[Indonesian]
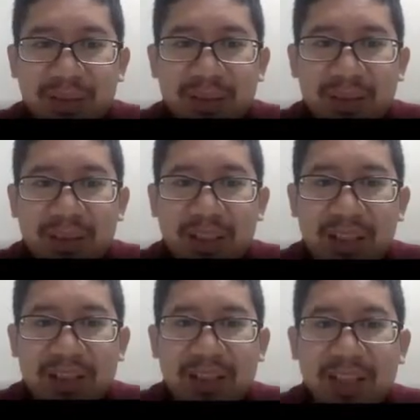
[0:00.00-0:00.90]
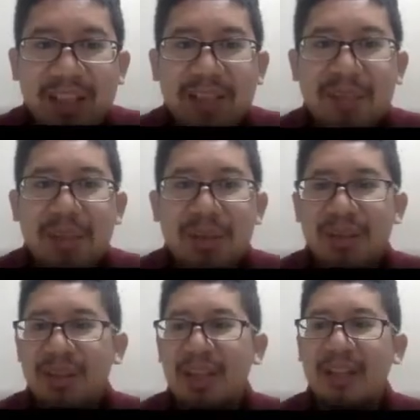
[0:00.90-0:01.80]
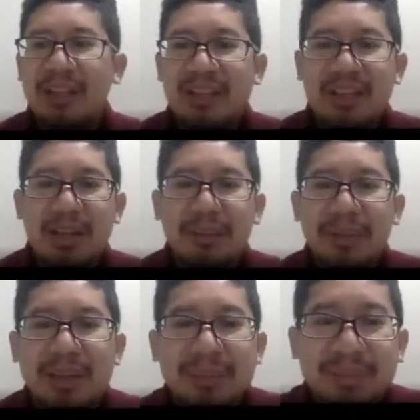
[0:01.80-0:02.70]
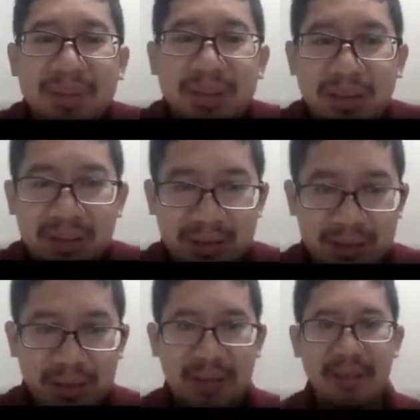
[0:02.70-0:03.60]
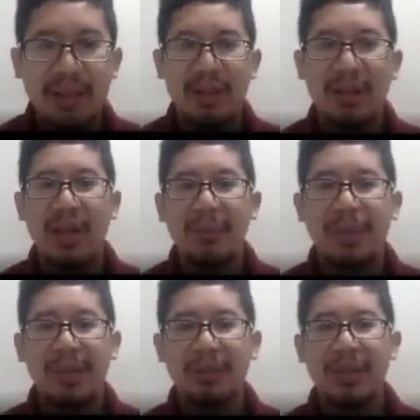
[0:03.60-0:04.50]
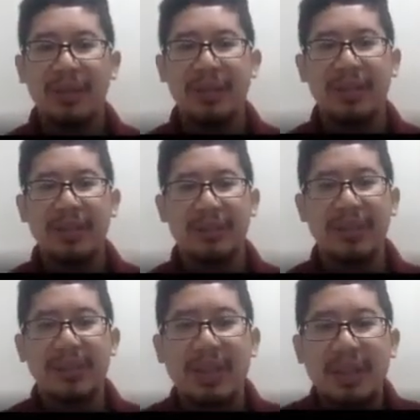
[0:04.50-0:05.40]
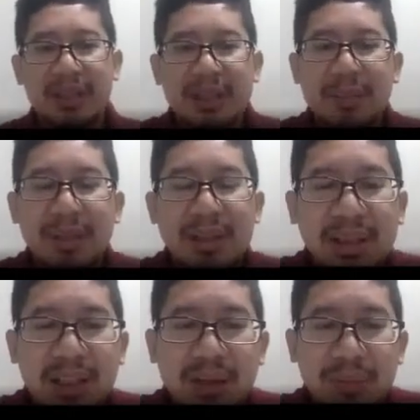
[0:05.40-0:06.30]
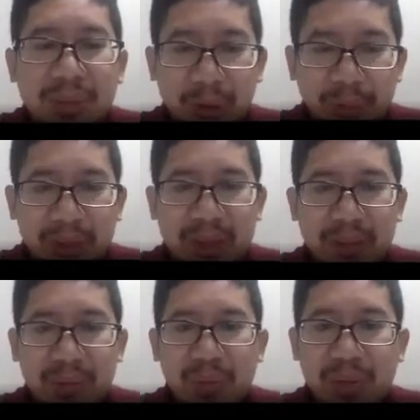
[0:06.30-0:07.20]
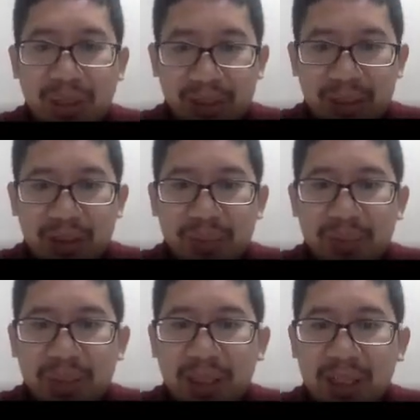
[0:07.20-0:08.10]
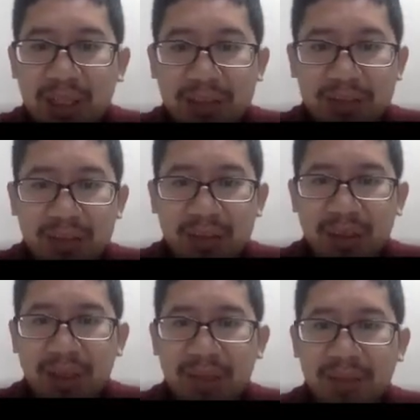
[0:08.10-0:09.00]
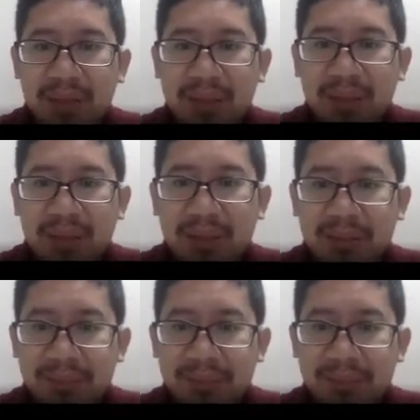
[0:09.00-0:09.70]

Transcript: Ya, sekarang masuk ke antihistamin. Jadi, apa itu antihistamin? Antihistamin adalah obat-obat yang mengurangi atau menghilangkan efek dari